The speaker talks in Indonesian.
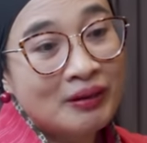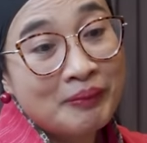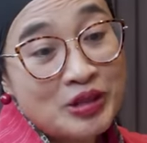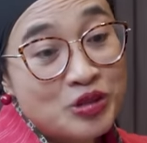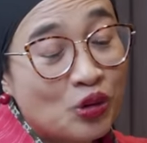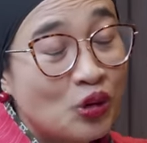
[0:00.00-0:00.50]

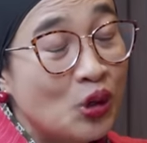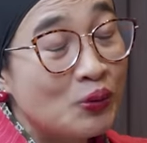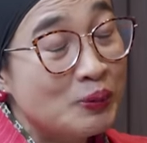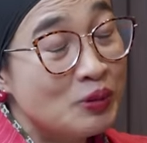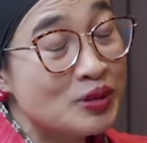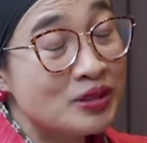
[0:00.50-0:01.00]
Pak
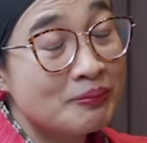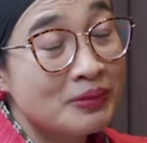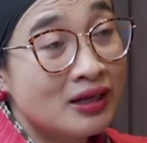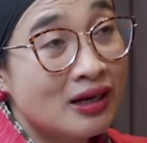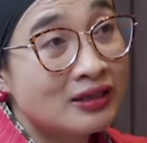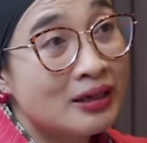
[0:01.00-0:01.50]
Jokowi pun
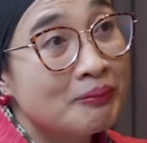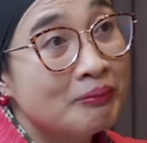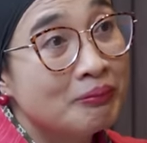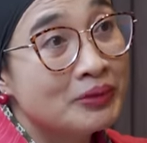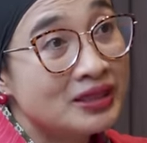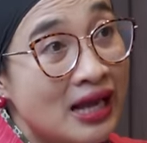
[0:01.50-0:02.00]
sebenarnya
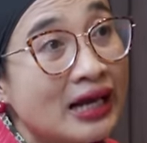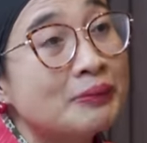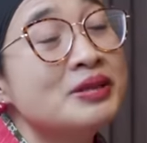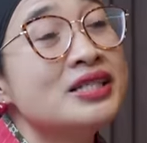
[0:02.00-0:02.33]
sangat